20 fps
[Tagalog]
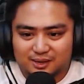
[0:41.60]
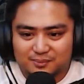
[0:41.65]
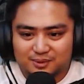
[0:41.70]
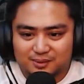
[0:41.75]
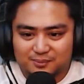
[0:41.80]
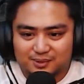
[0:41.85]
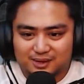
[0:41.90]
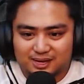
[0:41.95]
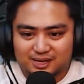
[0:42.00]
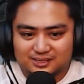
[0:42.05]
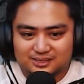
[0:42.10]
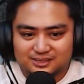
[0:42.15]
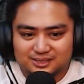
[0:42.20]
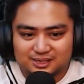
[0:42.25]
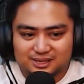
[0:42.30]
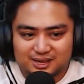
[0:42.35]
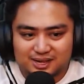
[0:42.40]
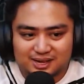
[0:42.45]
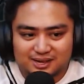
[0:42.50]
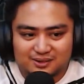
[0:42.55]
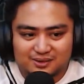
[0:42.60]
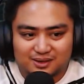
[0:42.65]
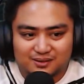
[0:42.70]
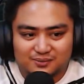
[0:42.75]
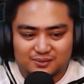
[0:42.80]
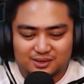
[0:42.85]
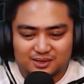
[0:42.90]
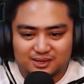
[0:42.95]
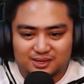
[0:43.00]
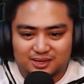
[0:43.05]
mamalasin sa ginagawa
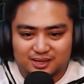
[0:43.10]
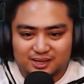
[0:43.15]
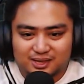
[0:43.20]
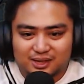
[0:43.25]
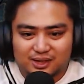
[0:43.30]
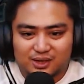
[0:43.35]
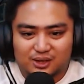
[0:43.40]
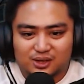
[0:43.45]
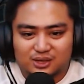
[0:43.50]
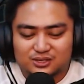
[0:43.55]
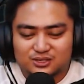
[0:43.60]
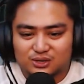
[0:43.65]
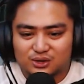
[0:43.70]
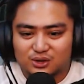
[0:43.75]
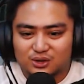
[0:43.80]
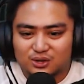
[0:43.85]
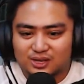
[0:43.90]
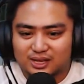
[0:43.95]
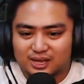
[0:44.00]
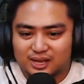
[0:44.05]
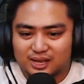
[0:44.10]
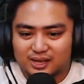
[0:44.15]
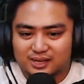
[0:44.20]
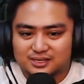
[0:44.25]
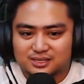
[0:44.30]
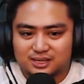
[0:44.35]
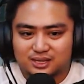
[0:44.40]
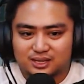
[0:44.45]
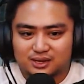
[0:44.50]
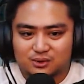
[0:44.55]
mo yan eh. Okay, so guys,
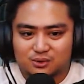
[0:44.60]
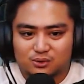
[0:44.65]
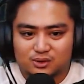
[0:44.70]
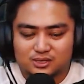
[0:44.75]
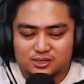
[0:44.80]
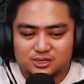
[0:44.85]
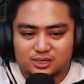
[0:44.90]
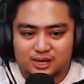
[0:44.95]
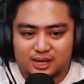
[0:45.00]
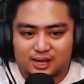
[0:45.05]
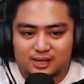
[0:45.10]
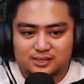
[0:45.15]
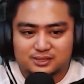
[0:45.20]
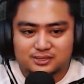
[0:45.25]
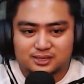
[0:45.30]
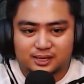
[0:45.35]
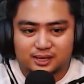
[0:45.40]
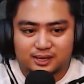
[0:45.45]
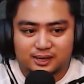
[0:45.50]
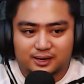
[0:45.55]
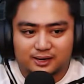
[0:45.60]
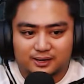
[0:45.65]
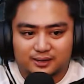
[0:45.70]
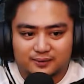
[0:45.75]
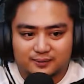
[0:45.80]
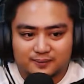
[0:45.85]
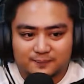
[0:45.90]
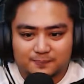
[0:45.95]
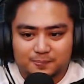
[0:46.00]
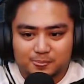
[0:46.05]
kalaro ko ulit si Cancer.
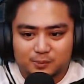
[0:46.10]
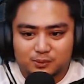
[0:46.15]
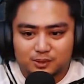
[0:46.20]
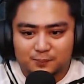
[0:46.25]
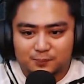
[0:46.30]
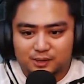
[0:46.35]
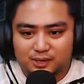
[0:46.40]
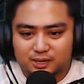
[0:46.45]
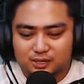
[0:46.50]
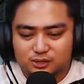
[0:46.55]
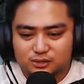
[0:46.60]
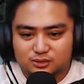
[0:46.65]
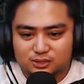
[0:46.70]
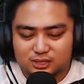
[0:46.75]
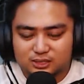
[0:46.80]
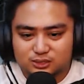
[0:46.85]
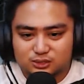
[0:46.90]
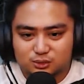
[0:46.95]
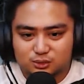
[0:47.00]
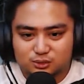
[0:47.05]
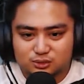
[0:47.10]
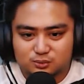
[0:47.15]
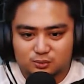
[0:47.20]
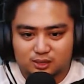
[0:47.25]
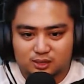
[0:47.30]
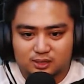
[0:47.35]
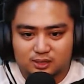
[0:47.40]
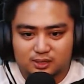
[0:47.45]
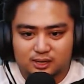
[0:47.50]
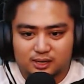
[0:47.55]
Siyempre, as
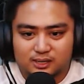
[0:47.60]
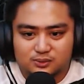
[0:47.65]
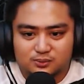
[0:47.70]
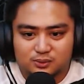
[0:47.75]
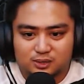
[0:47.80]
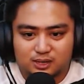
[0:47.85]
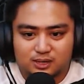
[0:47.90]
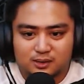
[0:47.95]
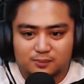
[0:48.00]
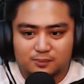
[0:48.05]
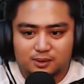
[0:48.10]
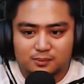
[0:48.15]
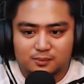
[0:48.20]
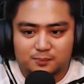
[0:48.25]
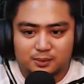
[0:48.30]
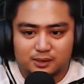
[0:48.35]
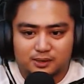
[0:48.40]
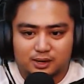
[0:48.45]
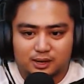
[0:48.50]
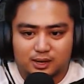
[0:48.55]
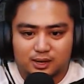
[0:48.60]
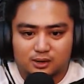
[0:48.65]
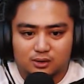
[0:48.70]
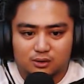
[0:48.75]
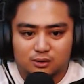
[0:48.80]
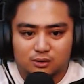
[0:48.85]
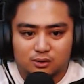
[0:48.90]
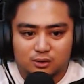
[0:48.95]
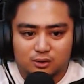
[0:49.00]
usual guys, wala na naman kami panalo.